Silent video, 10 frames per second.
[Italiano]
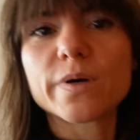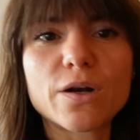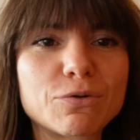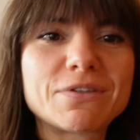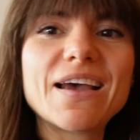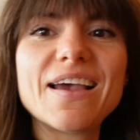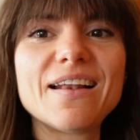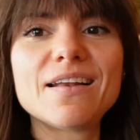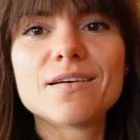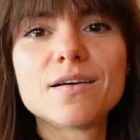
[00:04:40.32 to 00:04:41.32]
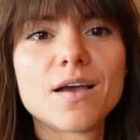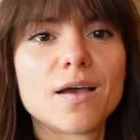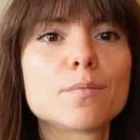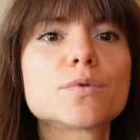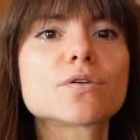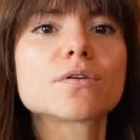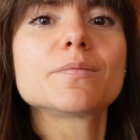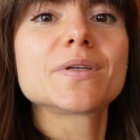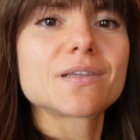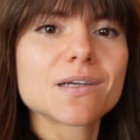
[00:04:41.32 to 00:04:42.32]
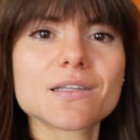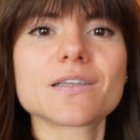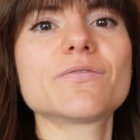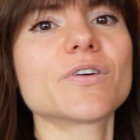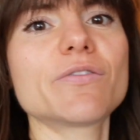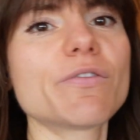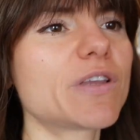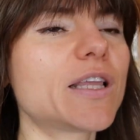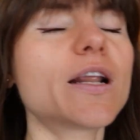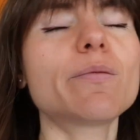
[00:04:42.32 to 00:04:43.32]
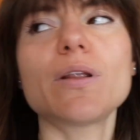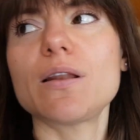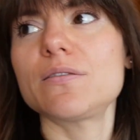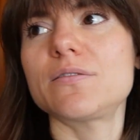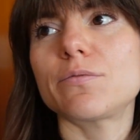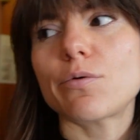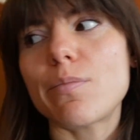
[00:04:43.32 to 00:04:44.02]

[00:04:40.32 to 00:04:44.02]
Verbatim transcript: per l'hotel mi sono dimenticata di farvi vedere il bellissimo